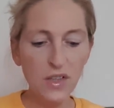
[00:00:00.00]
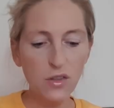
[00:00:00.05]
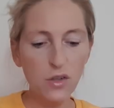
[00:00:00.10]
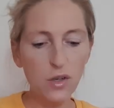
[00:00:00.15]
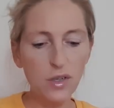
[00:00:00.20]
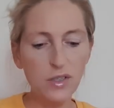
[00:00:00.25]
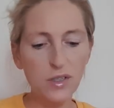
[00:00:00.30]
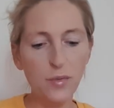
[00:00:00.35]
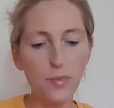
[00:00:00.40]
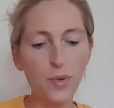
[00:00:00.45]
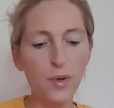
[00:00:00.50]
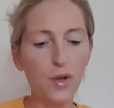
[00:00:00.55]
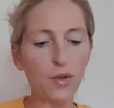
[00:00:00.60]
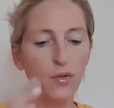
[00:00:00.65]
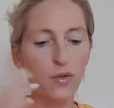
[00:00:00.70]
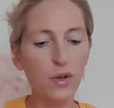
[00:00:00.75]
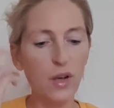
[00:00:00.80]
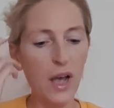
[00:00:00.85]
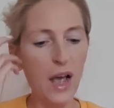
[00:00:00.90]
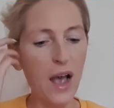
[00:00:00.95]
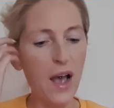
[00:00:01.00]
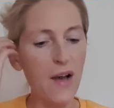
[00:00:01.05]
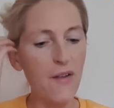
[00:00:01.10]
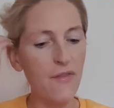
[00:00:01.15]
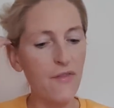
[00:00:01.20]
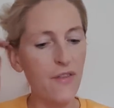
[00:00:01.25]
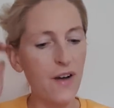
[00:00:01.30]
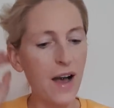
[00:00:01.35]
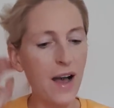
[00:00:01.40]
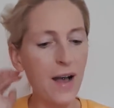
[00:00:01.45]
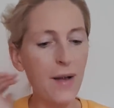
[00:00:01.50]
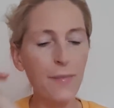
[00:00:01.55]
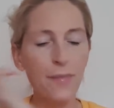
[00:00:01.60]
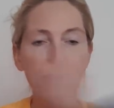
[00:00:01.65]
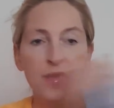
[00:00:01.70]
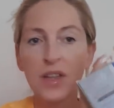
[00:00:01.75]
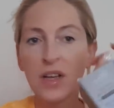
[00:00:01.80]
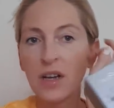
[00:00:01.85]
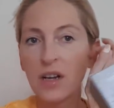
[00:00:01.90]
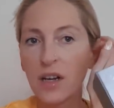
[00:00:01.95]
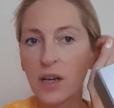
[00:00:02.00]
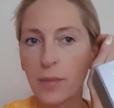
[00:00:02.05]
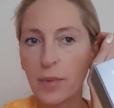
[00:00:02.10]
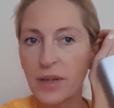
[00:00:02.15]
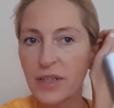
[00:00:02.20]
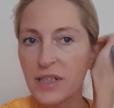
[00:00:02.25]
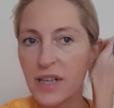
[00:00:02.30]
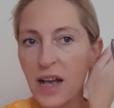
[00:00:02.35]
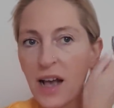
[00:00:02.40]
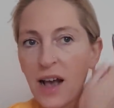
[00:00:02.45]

To jest ten produkt Ava, chyba z